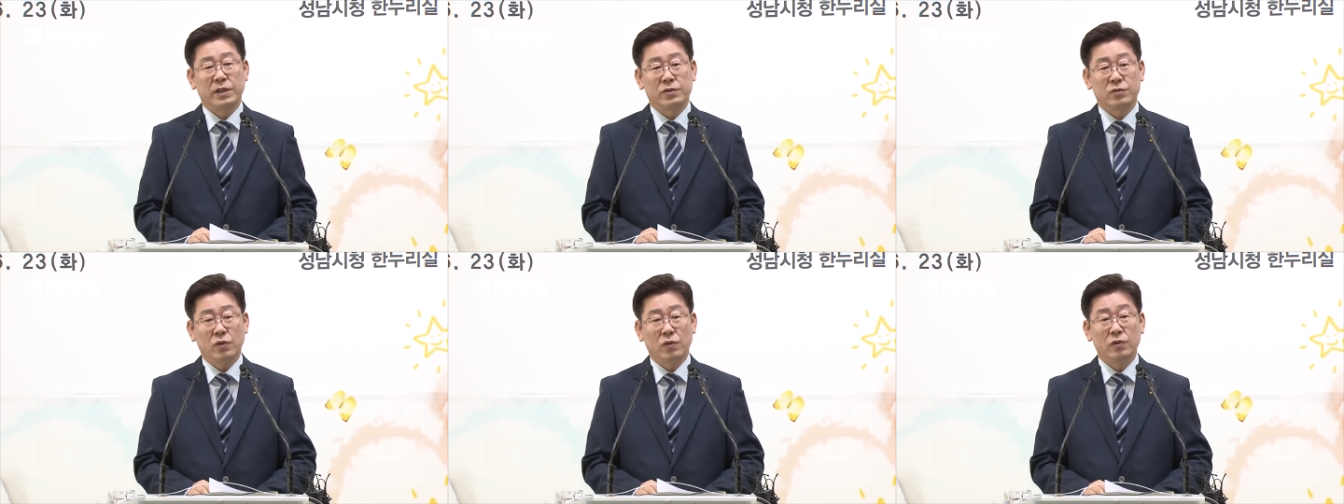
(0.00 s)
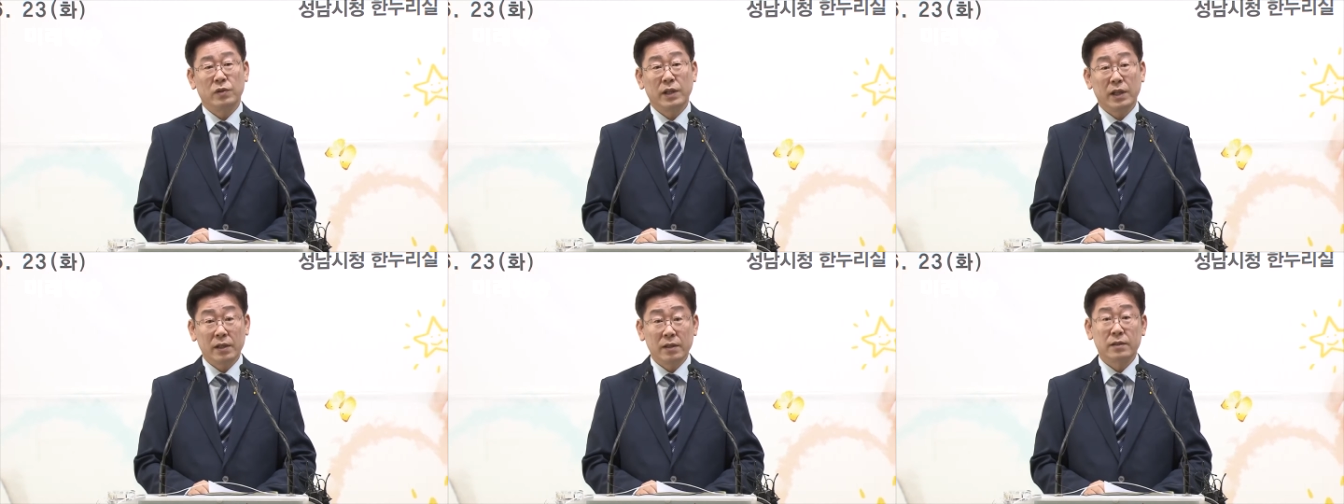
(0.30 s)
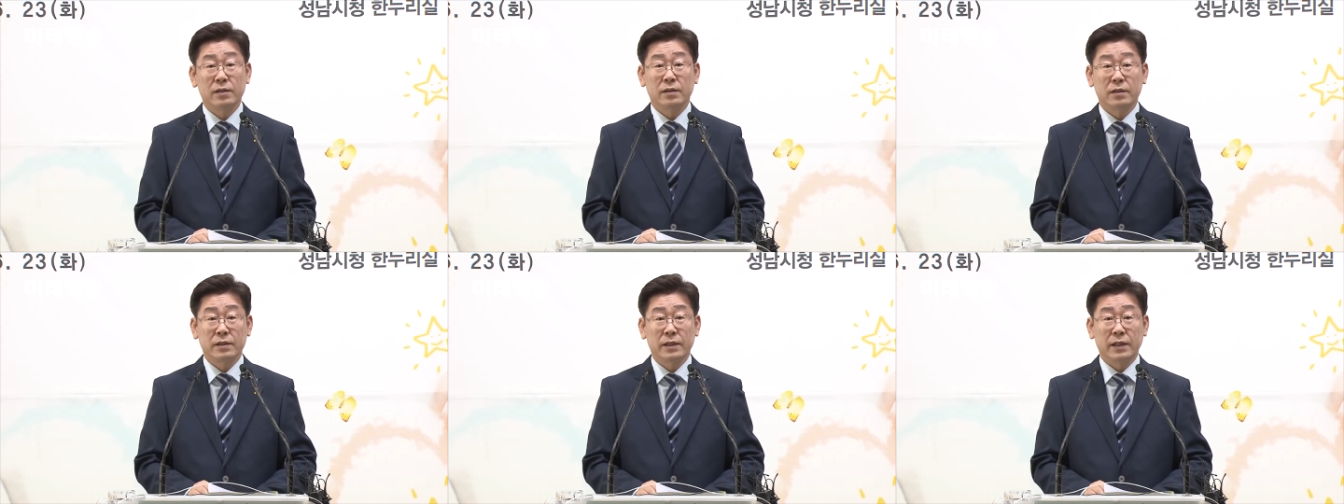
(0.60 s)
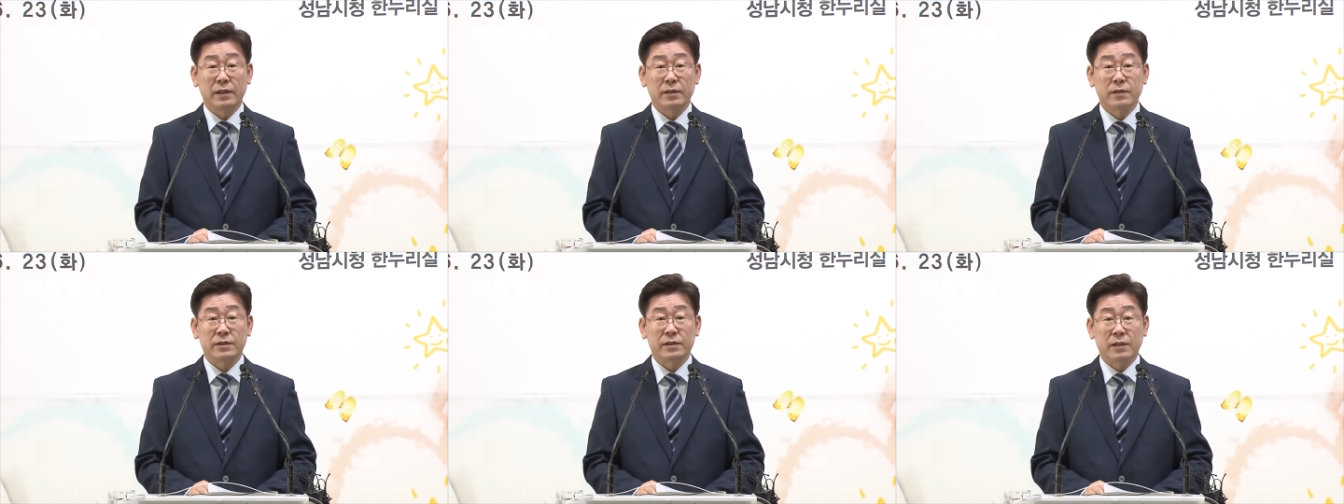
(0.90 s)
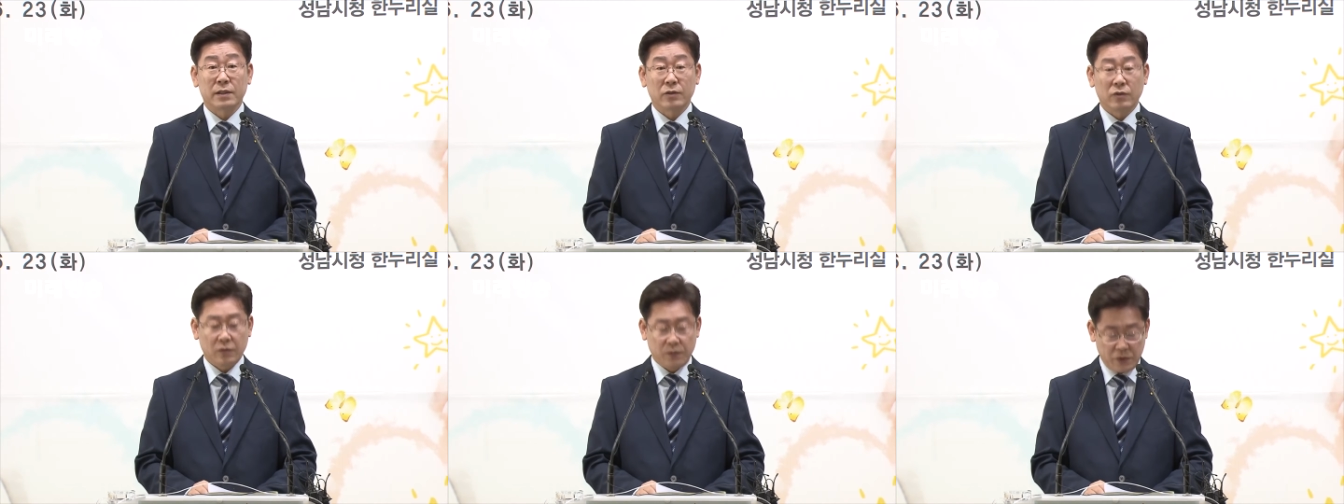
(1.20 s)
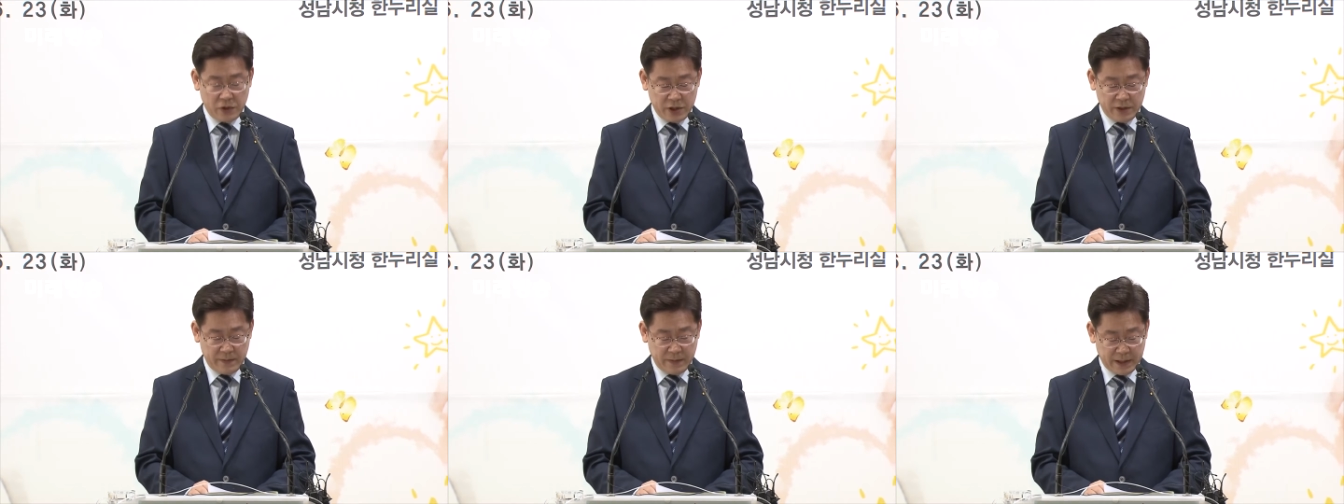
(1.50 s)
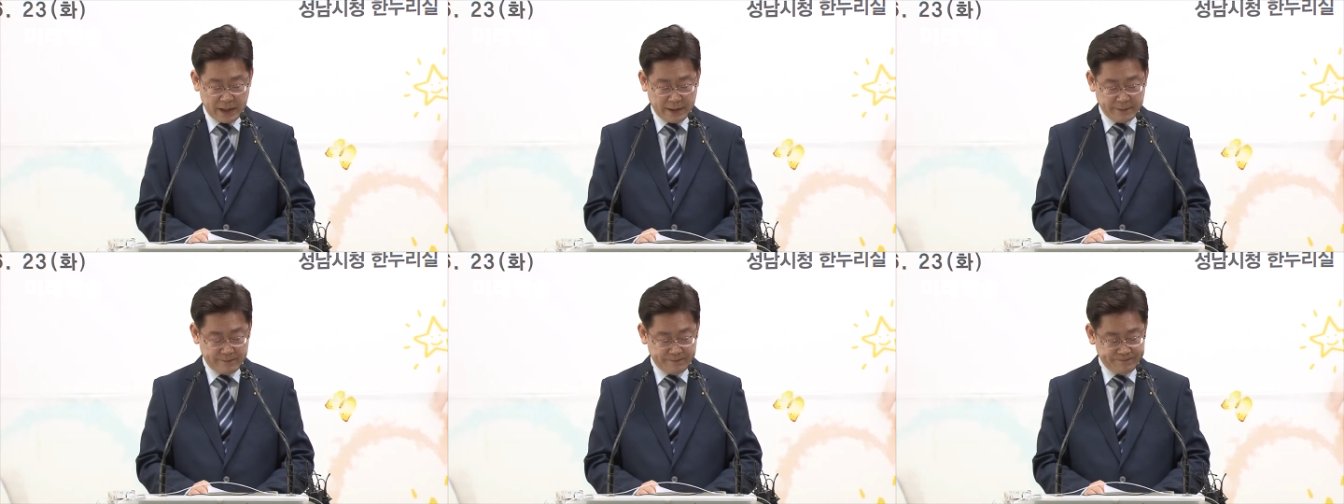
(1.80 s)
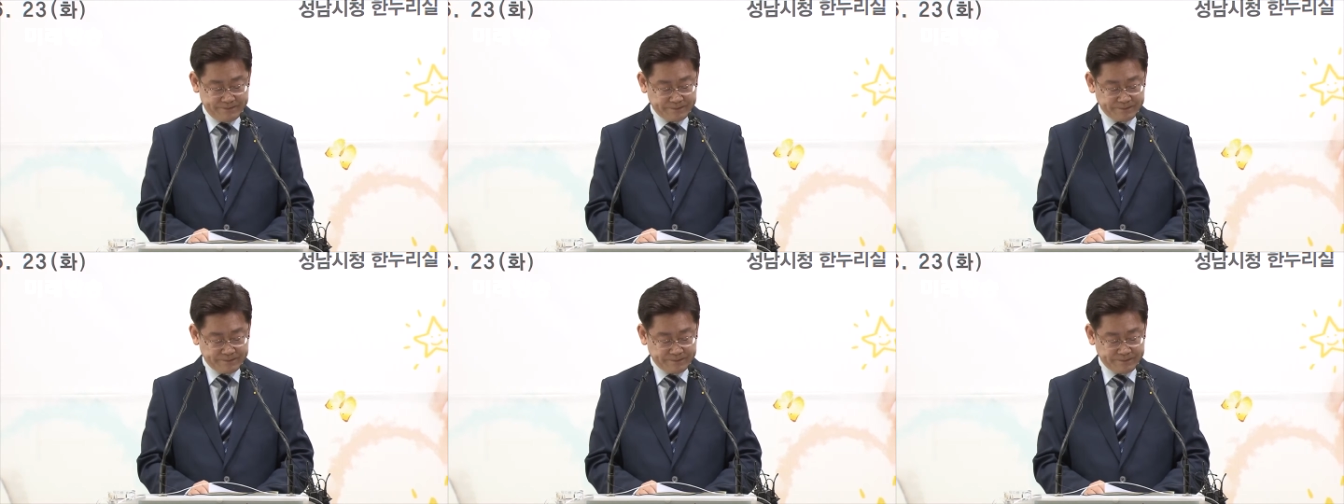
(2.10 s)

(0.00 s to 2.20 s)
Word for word: 속내를 드러낸 것이라고 보여집니다.